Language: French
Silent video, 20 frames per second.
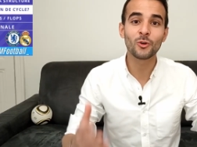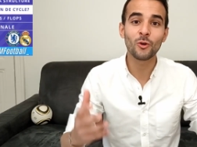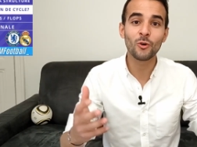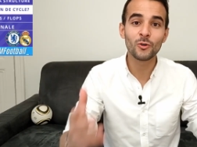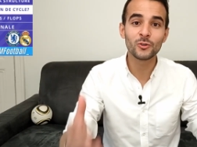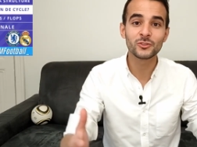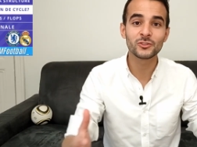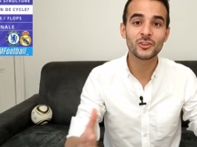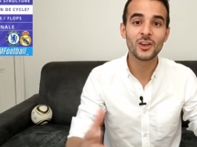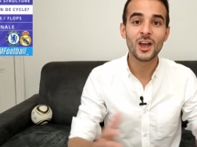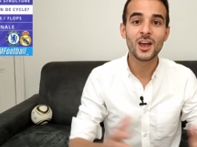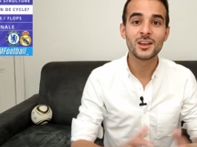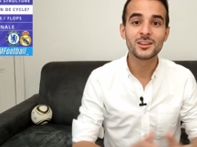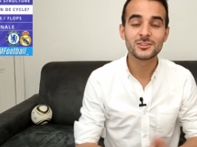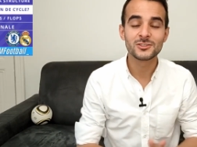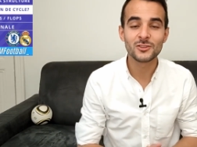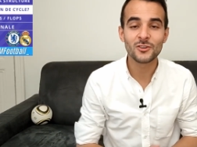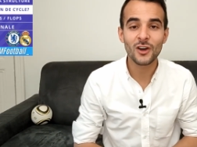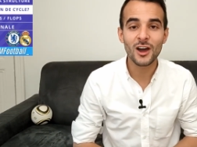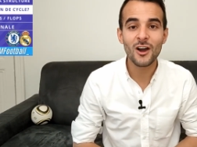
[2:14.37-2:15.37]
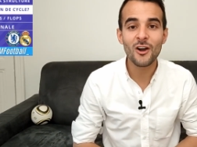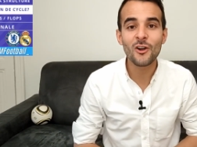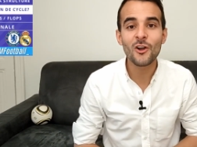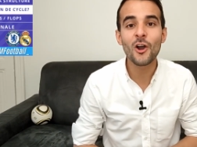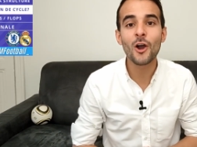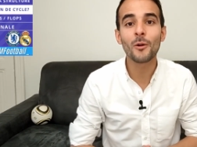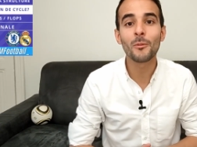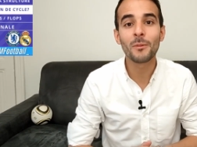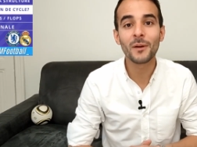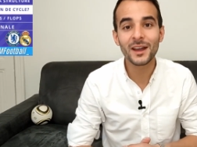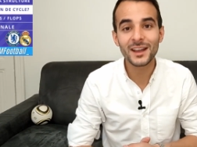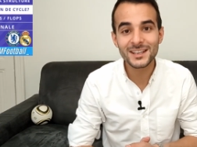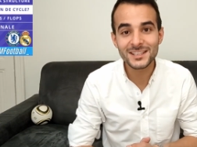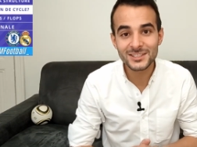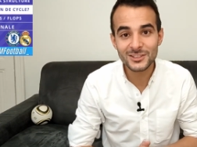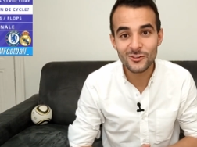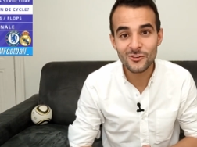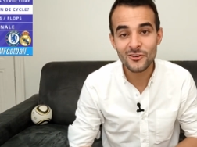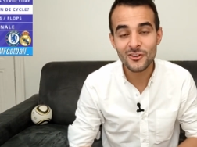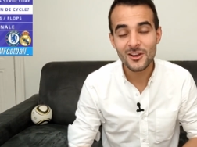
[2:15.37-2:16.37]
Kroos sera encore
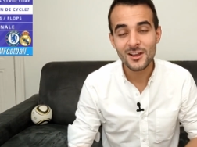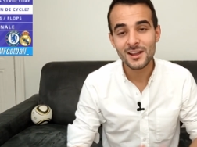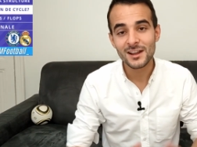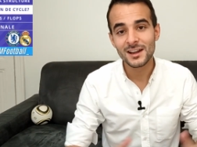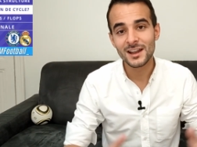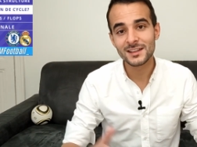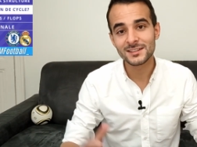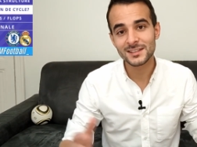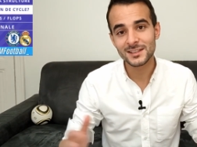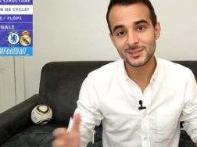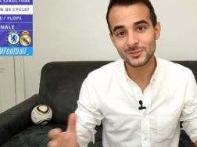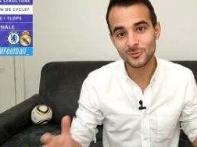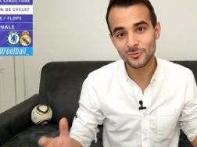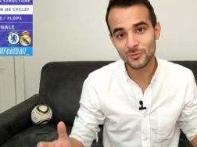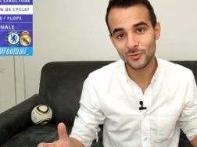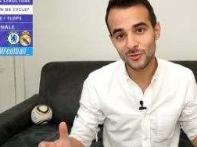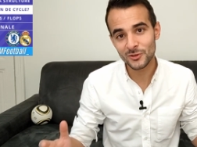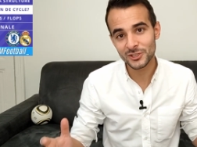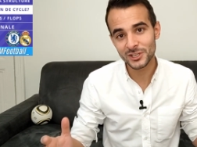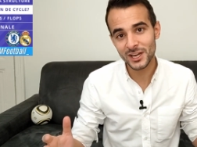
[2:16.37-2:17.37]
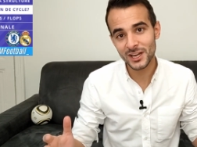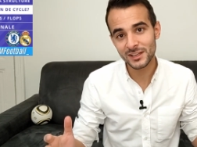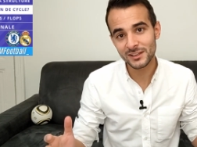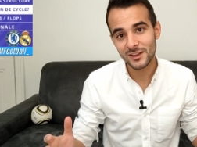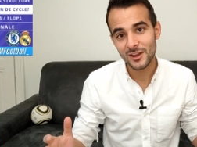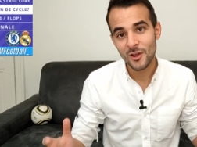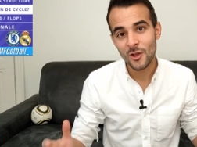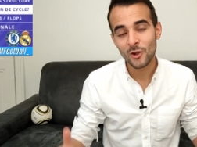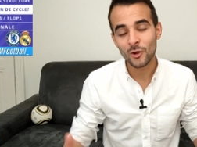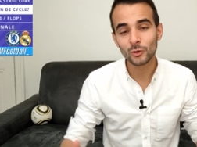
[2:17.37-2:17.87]
présent la saison prochaine.